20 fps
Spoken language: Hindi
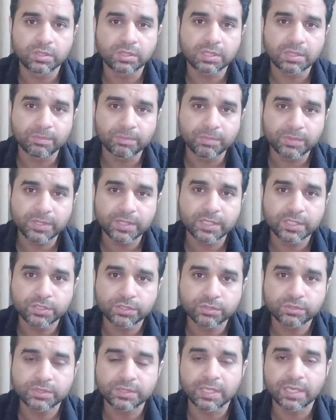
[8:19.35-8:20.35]

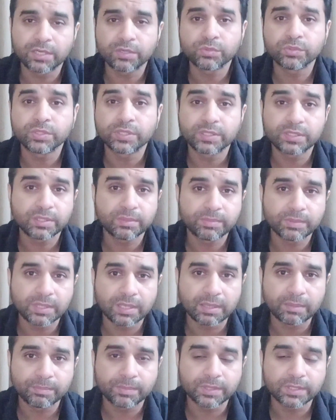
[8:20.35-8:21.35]
कम्प्लिकेशन स्टार्ट हो जाती है फिर
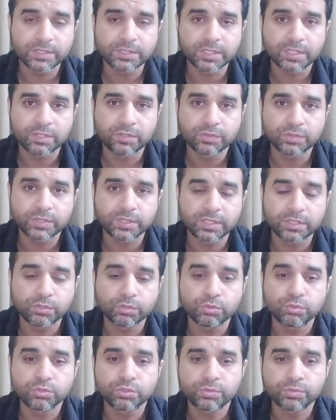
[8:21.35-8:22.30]
आप परेशान होते हैं तो